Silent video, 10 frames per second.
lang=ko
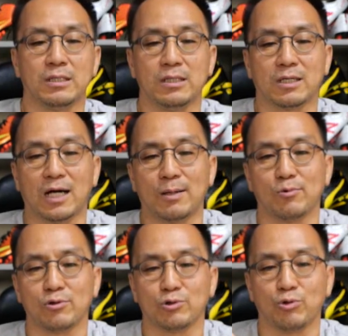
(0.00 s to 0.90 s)
이
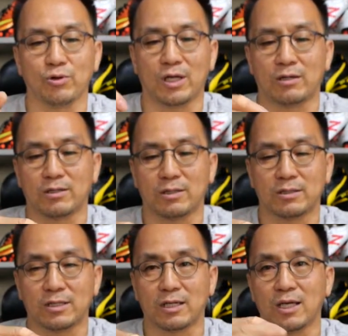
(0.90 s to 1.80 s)
카본을
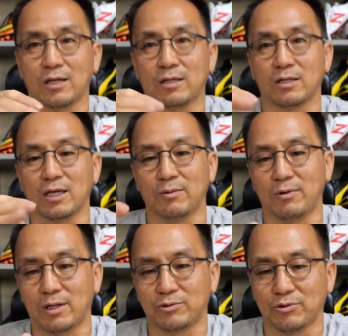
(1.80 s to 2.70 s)
소개하거나 케, 아,
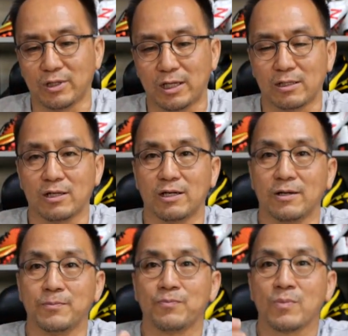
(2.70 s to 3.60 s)
케블라를 소개할 때